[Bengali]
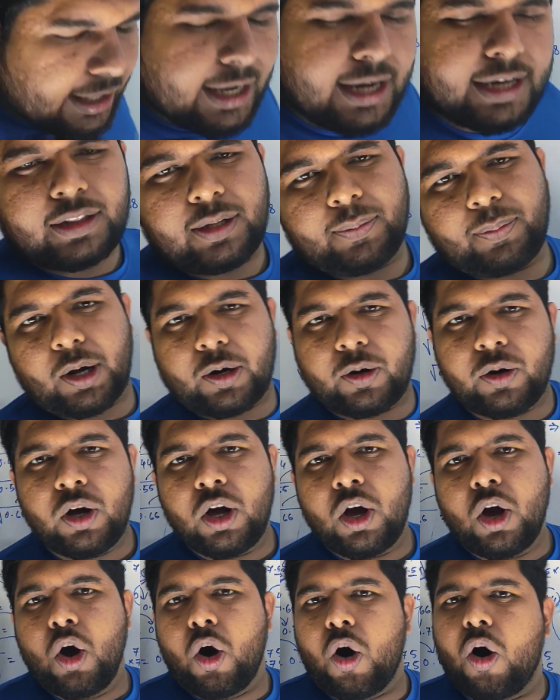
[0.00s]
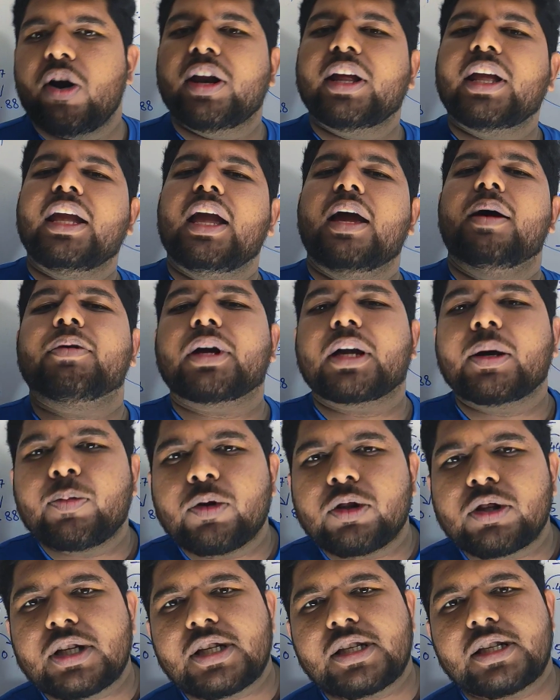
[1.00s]
লিখে রাখতে পারো অনেকেই আমাকে
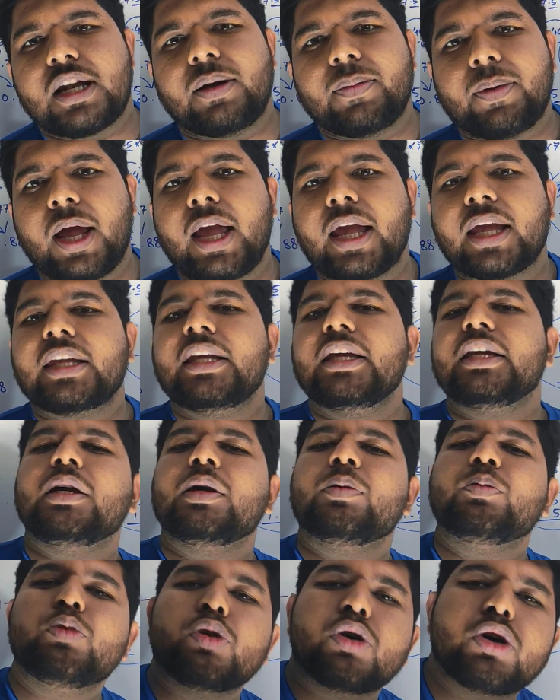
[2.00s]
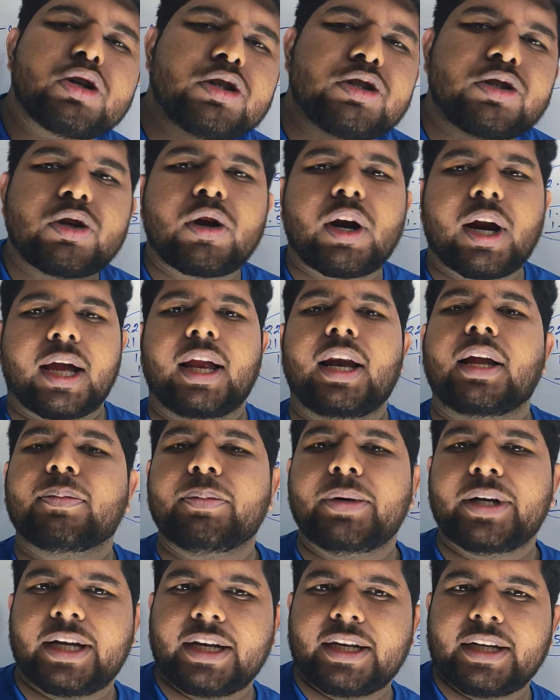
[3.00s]
বলতেছিল ভাইয়া কি কি মুখস্থ রাখা
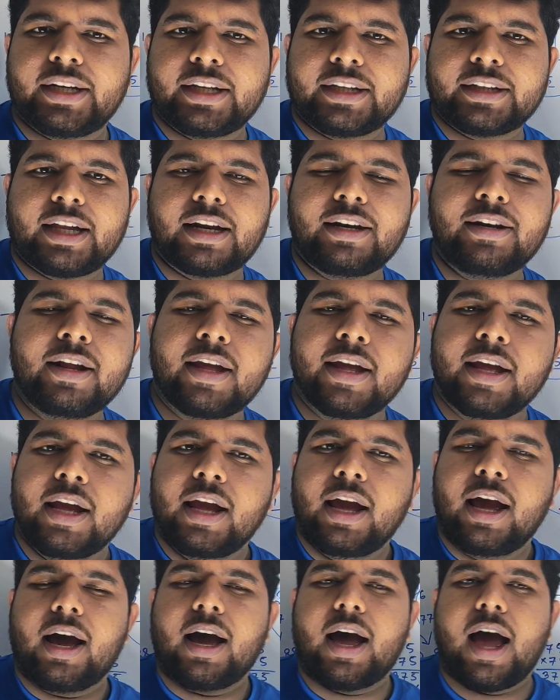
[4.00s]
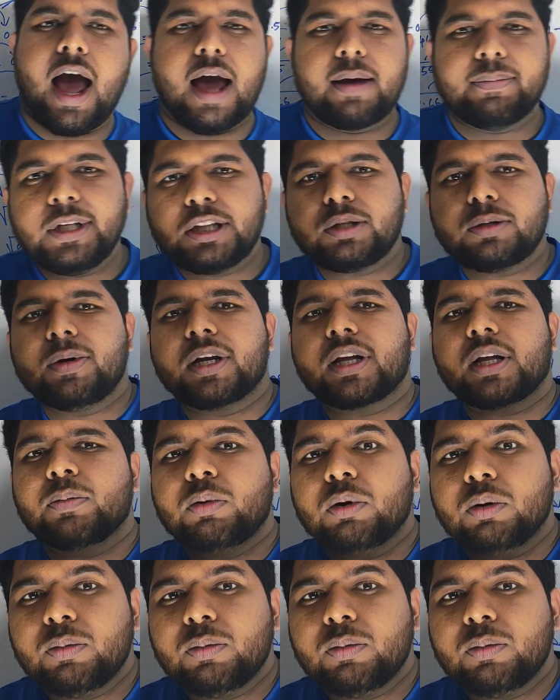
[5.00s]
লাগবে টেকনিক দেন আমি তোমাকে